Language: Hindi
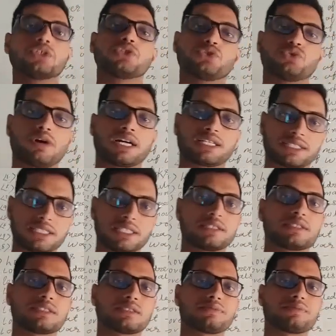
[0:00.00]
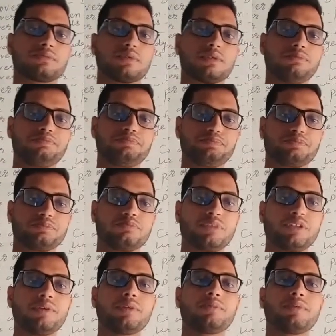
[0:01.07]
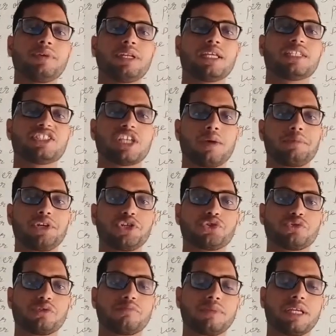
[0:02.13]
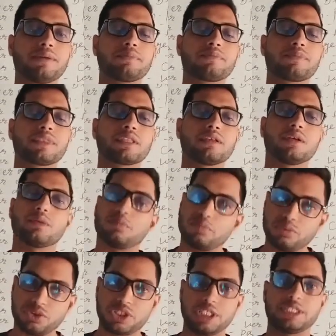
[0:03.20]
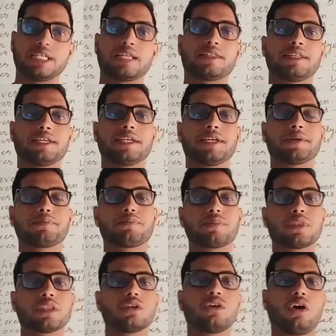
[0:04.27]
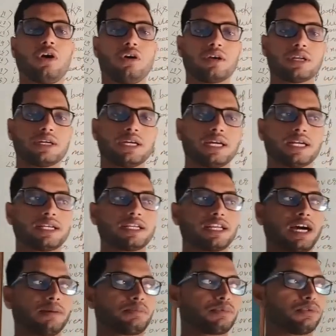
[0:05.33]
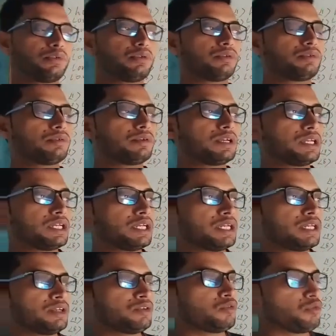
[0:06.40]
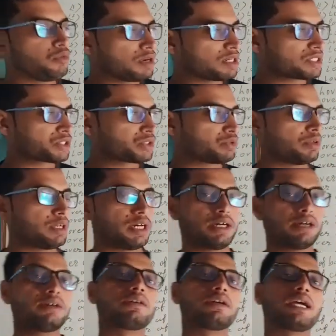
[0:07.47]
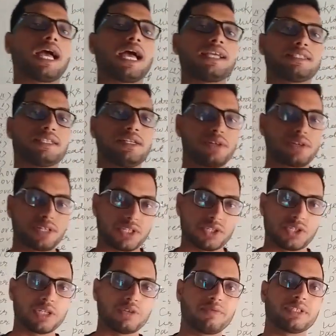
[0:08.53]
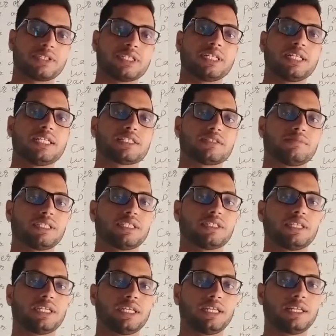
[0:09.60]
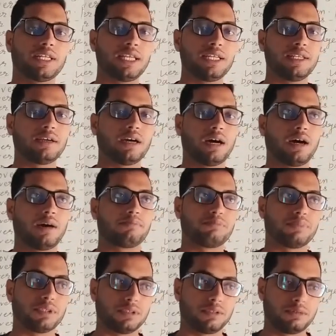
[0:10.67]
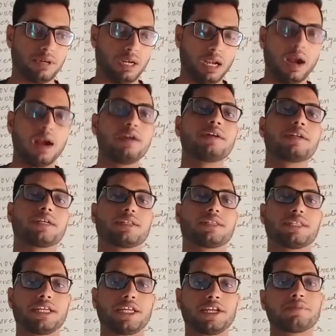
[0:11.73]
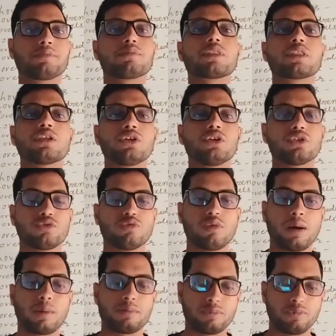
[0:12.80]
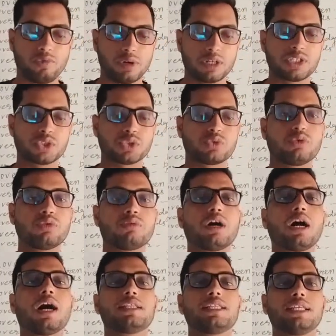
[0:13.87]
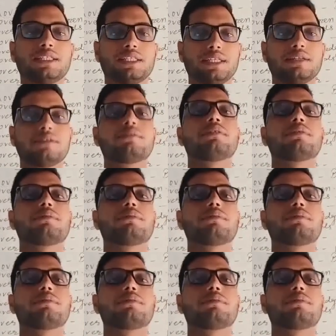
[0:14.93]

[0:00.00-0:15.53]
जो अक्सर विभिन्न विभिन्न एग्जामिनेशन में पूछे जाते हैं और अगर आपको वर्ड्स को ना एज इंटरेस्टिंग वे से नहीं समझते हैं नहीं आप लर्न करते हैं तो आप वर्ड्स को अधिक दिन